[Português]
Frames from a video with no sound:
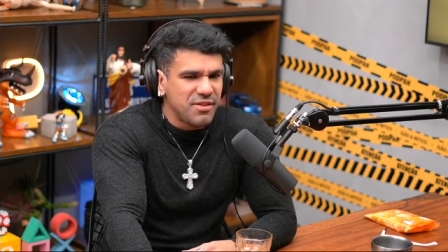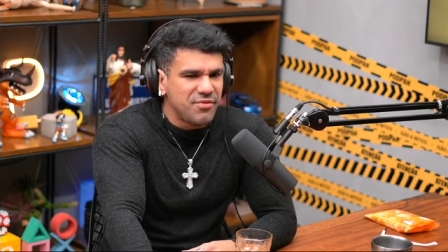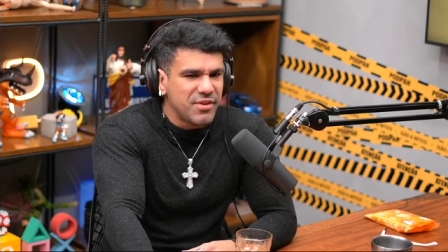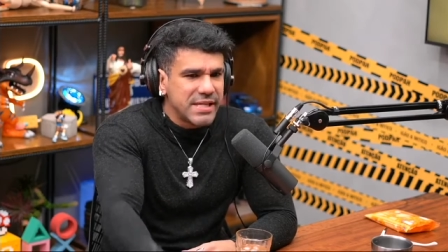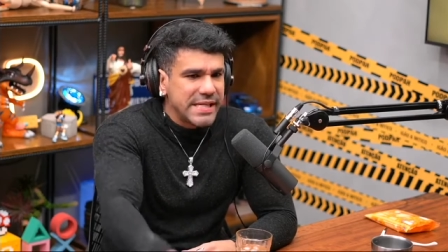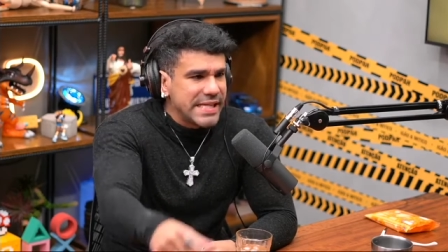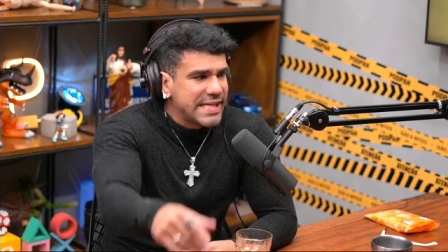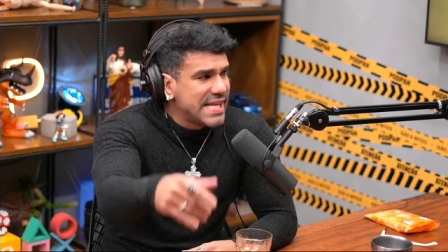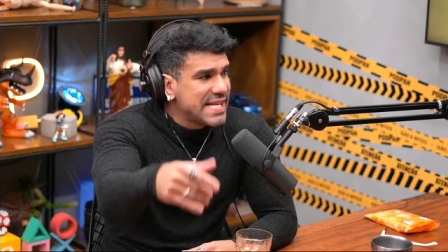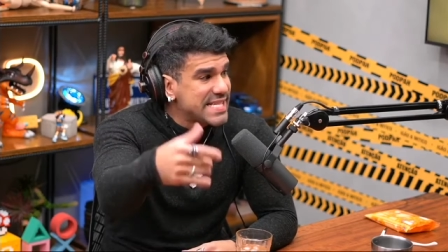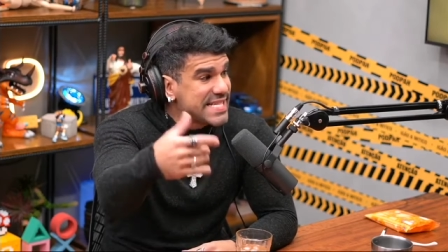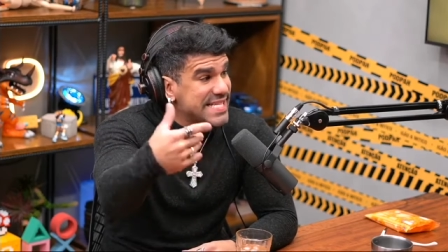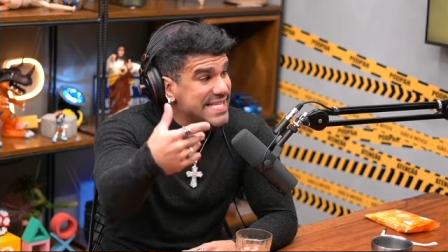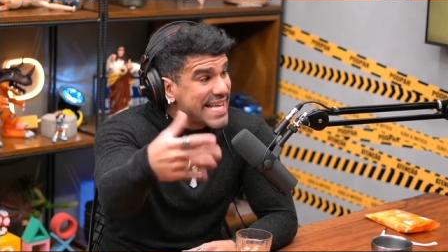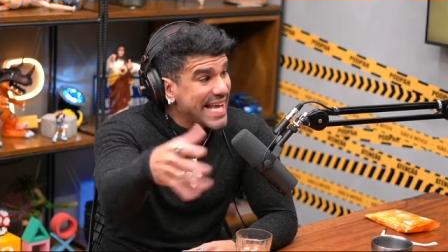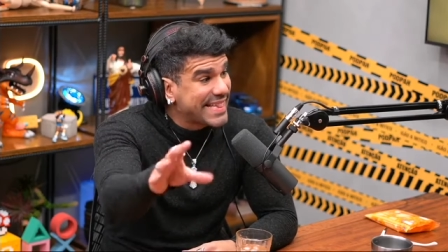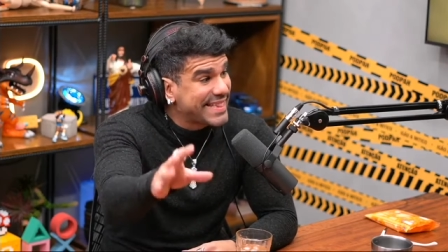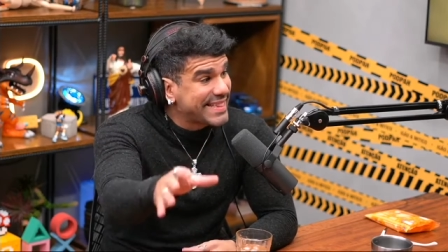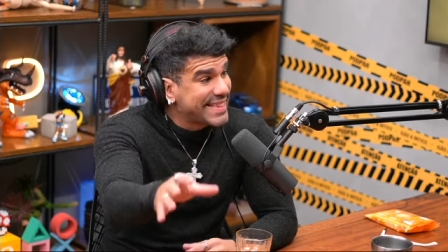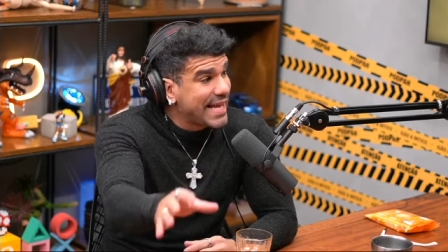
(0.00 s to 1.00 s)
dividido em
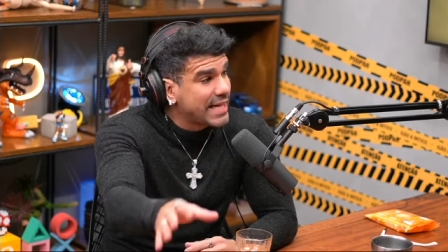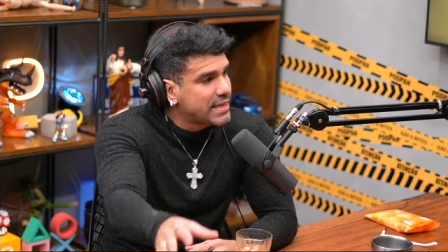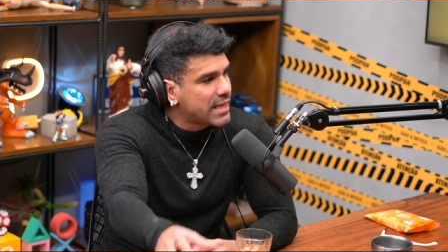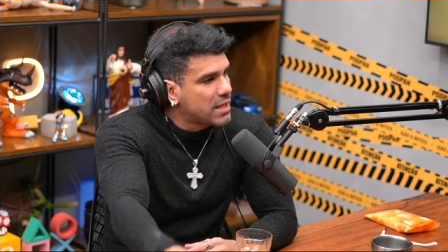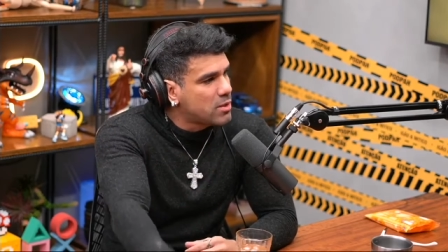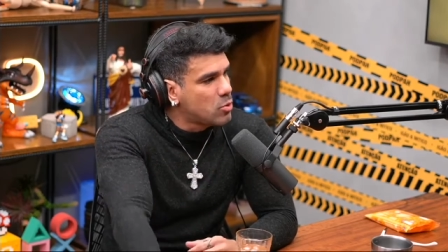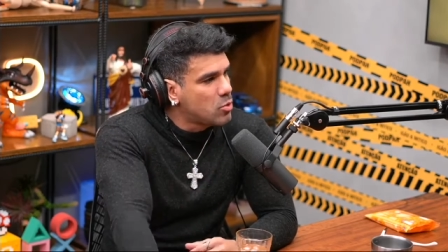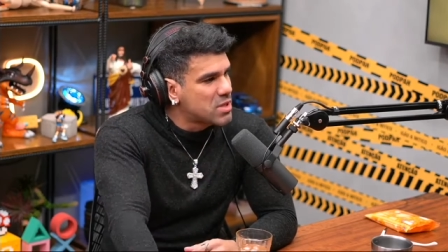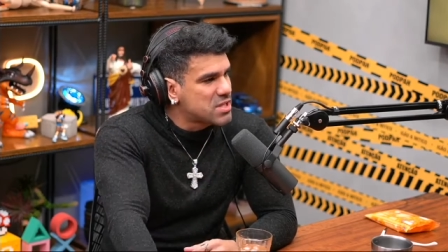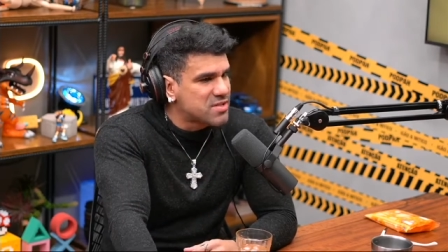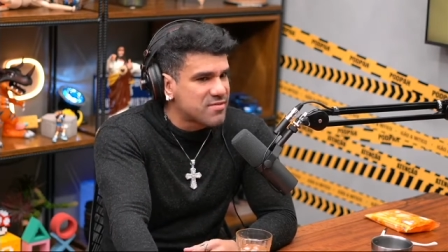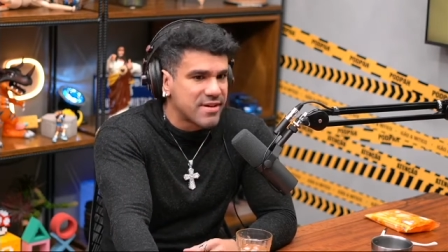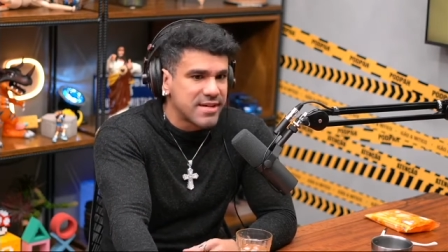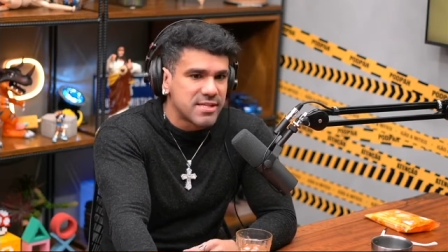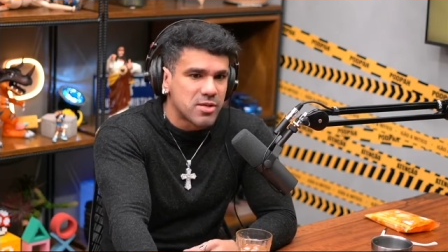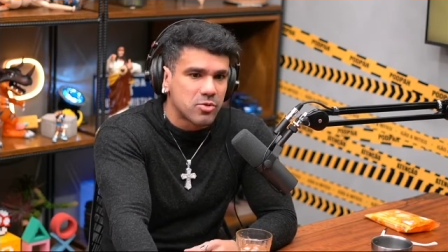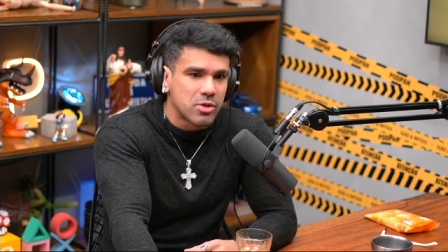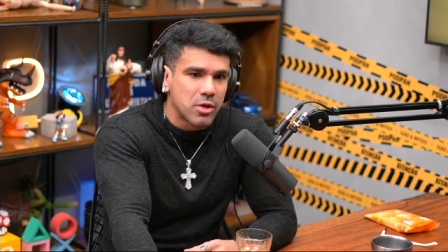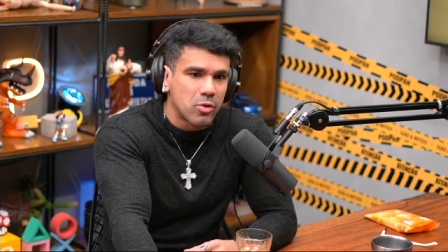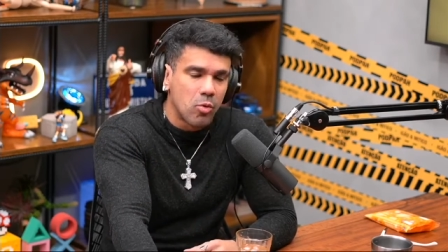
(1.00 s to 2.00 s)
72
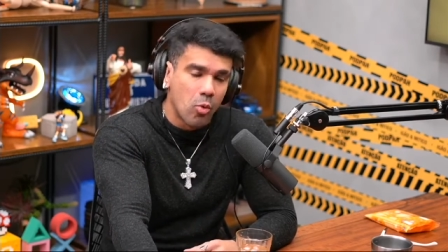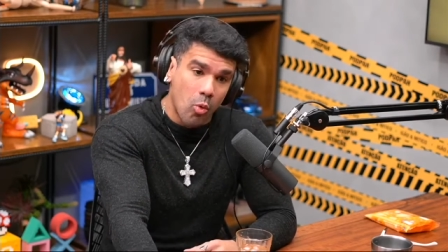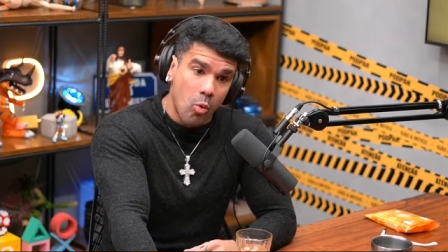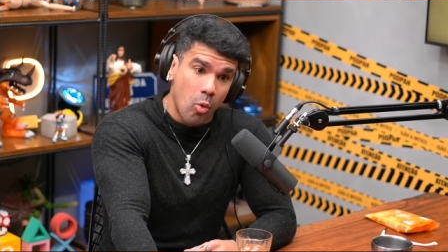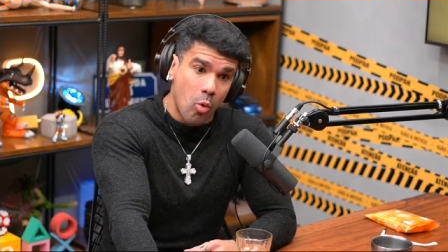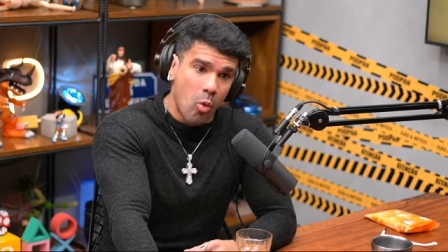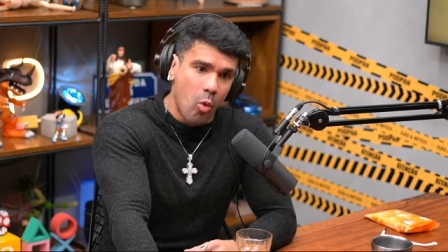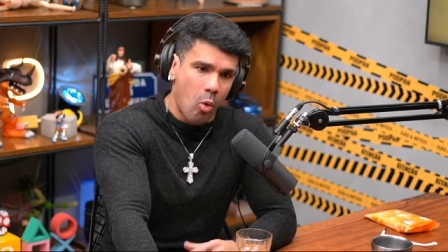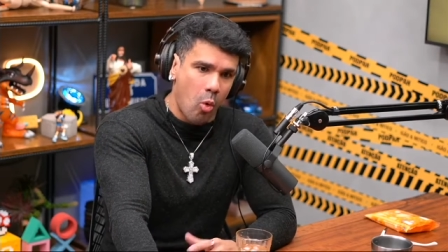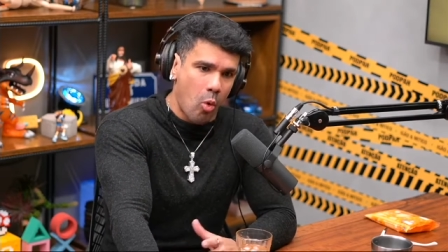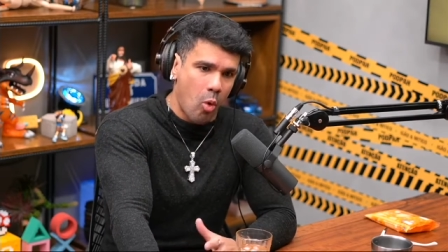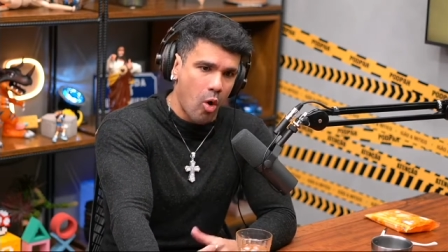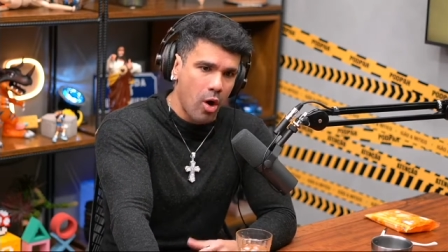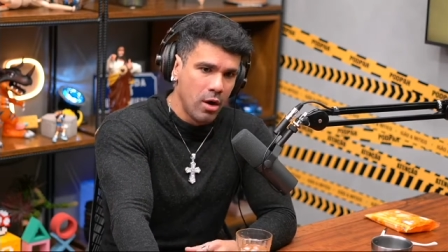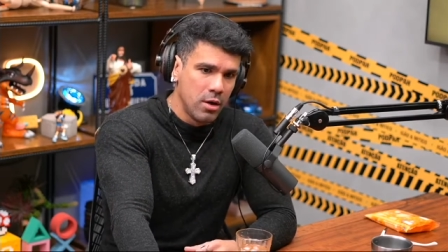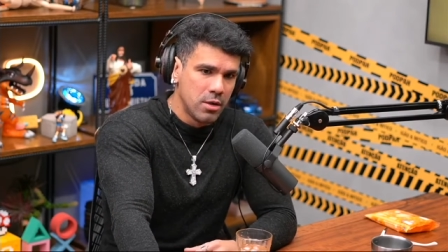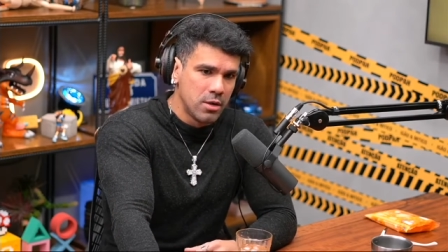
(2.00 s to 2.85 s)
vezes. Eu digo, ô.